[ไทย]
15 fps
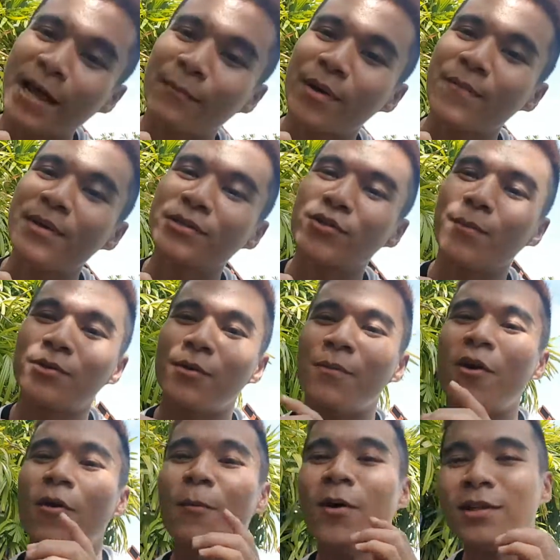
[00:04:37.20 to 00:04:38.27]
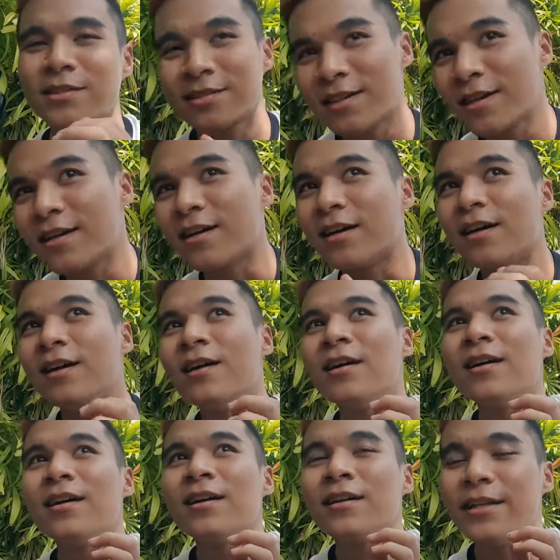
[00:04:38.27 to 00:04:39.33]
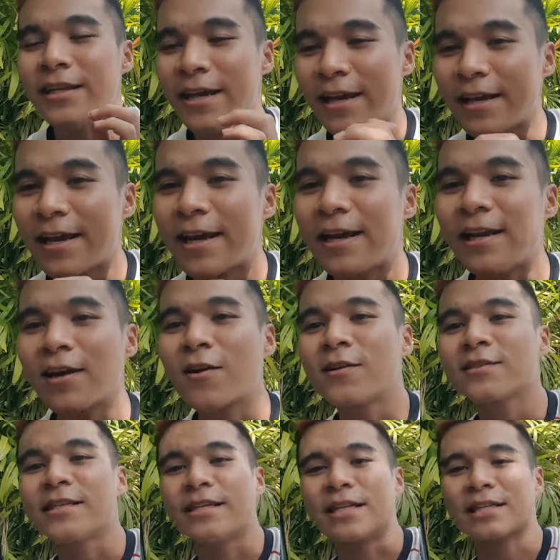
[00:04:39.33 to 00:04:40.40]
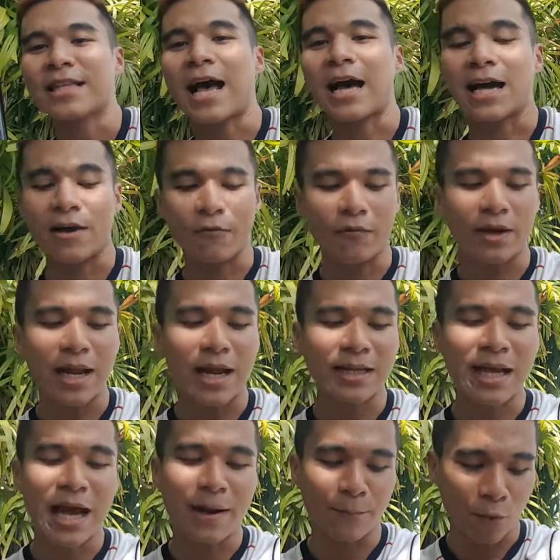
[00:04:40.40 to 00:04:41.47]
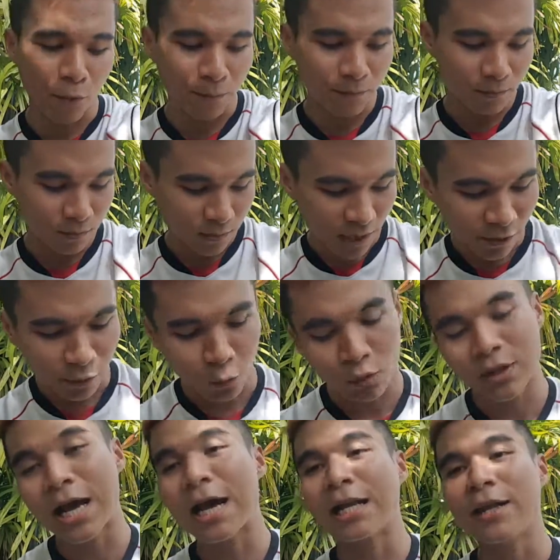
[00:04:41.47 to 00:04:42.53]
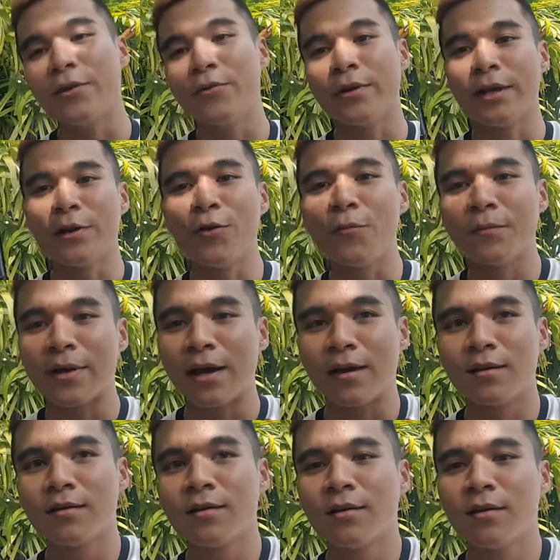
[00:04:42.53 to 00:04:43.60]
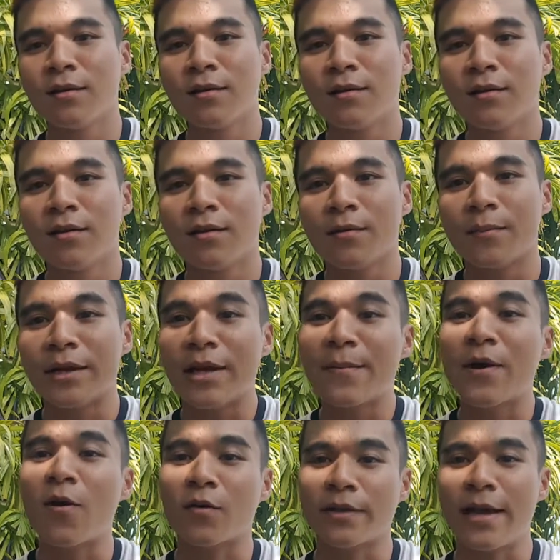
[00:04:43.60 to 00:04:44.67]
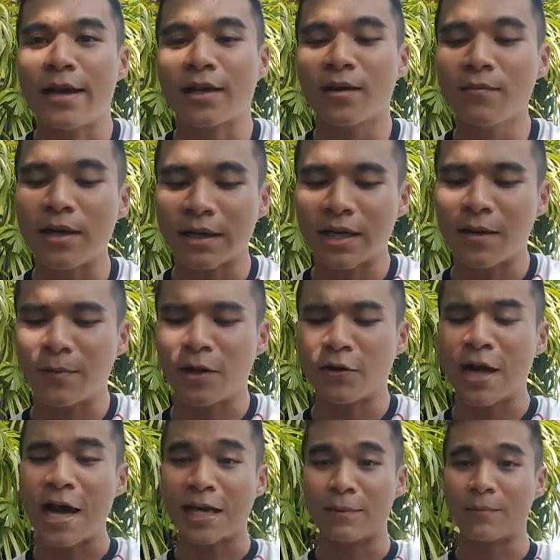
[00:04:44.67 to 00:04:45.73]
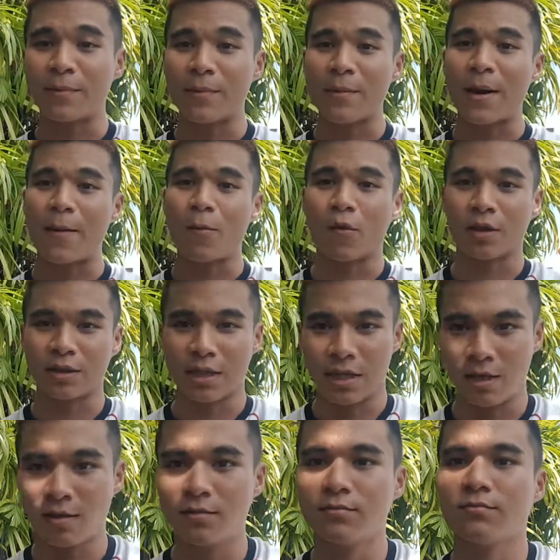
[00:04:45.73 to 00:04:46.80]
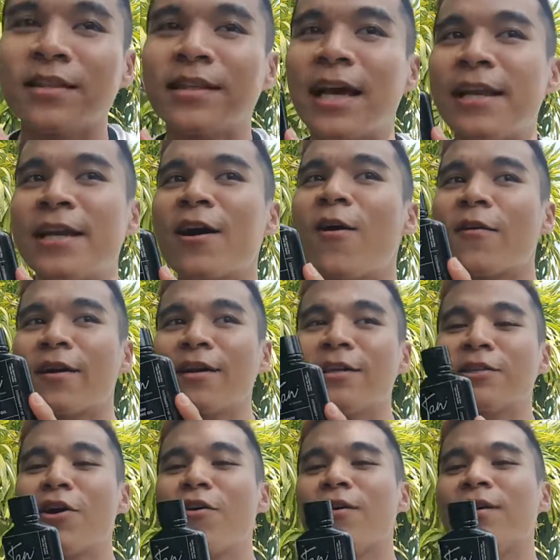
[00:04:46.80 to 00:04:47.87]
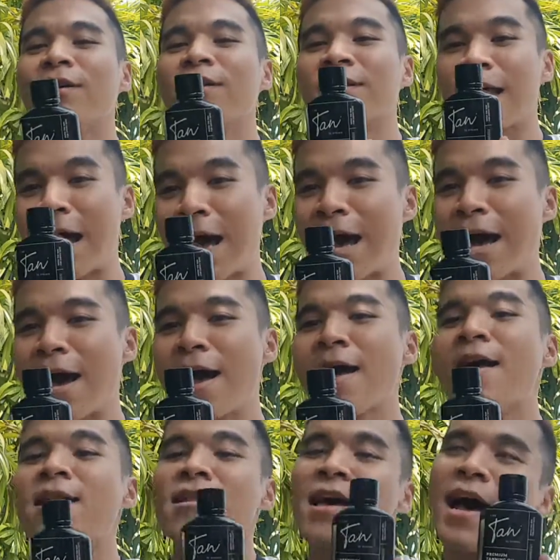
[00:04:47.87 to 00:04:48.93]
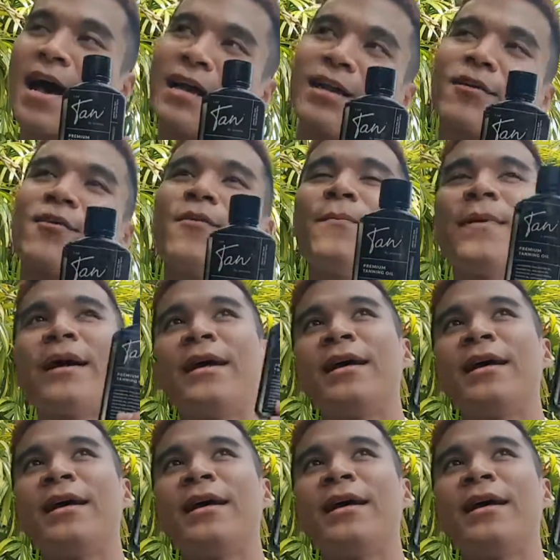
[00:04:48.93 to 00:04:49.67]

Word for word: ไม่มีส่วนผสมของบอนเซอร์ DHA แล้วก็สีต่างๆครับ เวลาทาปุ๊บ ถ้าสมมติทาแล้วอยู่ในร่มเนี่ย ไม่ได้ไปออกแดดก็เหมือนกับเราทาน้ำมันมะพร้าวปกติแทนนิ่งออยก็คือต้องทาทาแล้วก็ไป